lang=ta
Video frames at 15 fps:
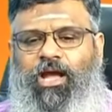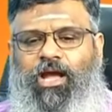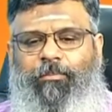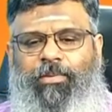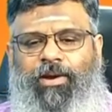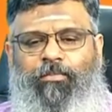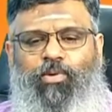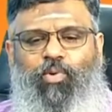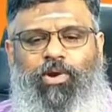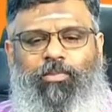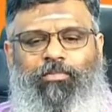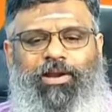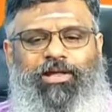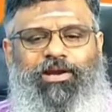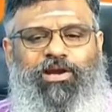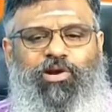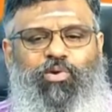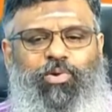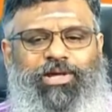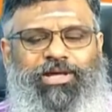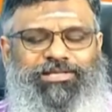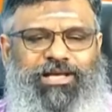இப்போ நம்ம உடம்பில்
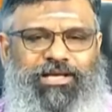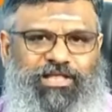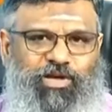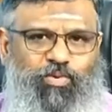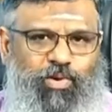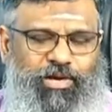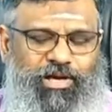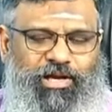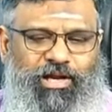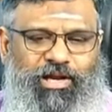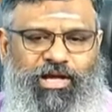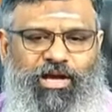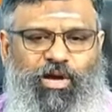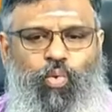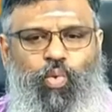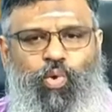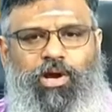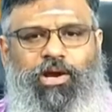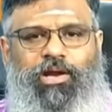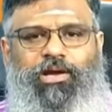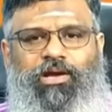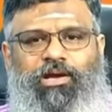இருக்கக்கூடிய சக்தி ஓட்டங்களில்
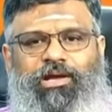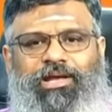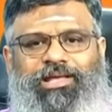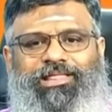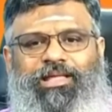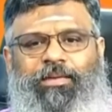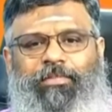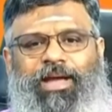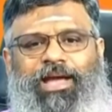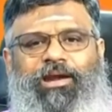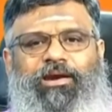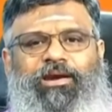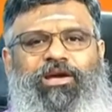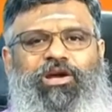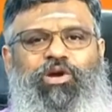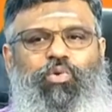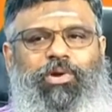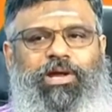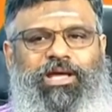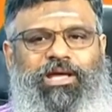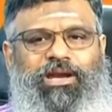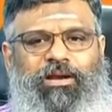உங்களுக்கு இந்த மேலடுக்கு
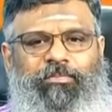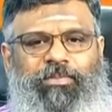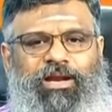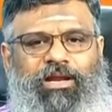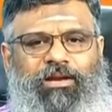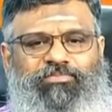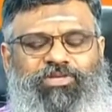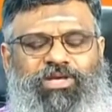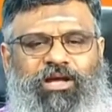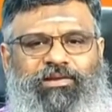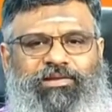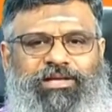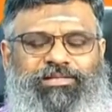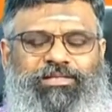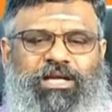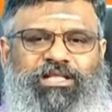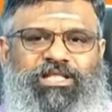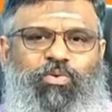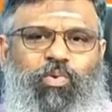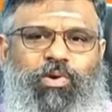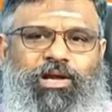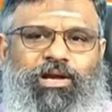நுரையீரல் மண்டலம் சார்ந்த
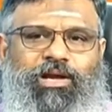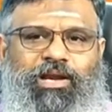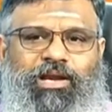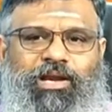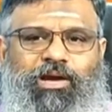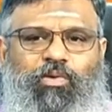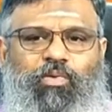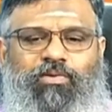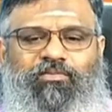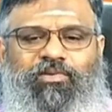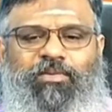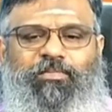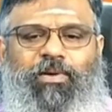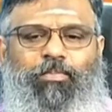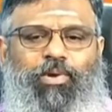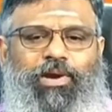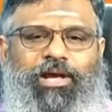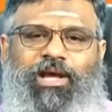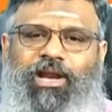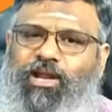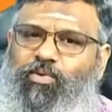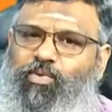சக்தி ஓட்டங்களில் ஒரு வர்ம
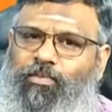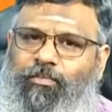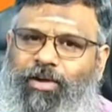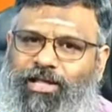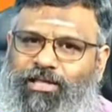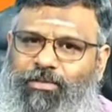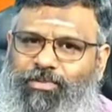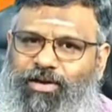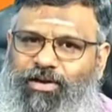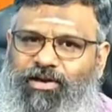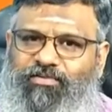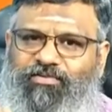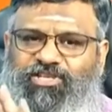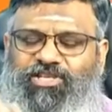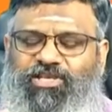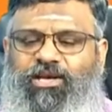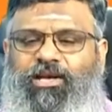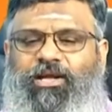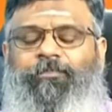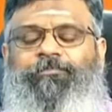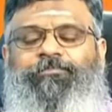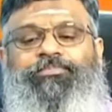புள்ளிகளில் ஒரு பாதிப்பு இருக்குதுன்னு
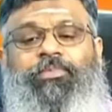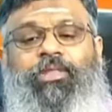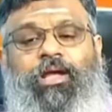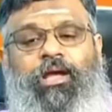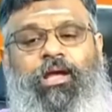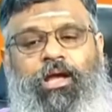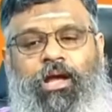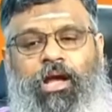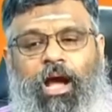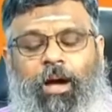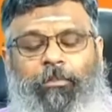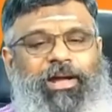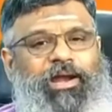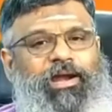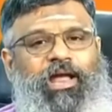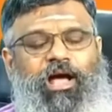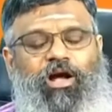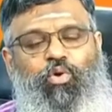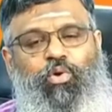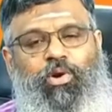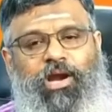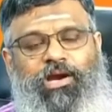வச்சிங்களேன் அப்போ என்ன
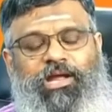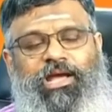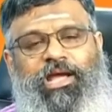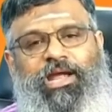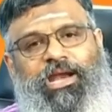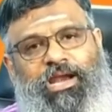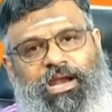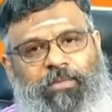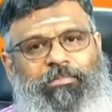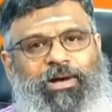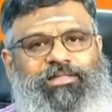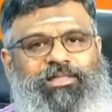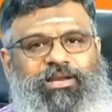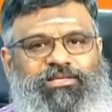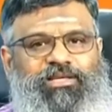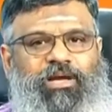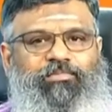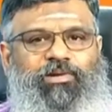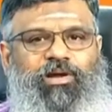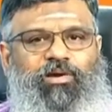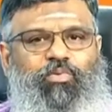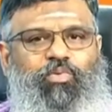ஆகும்னா நீங்கள் என்ன மாத்திரை
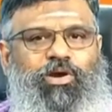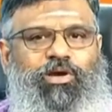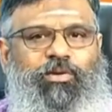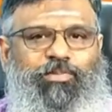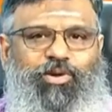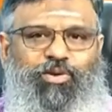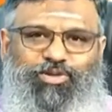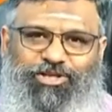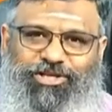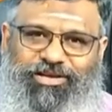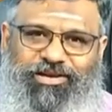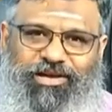சாப்பிட்டாலும் உங்களுக்கு பிரயோஜனம்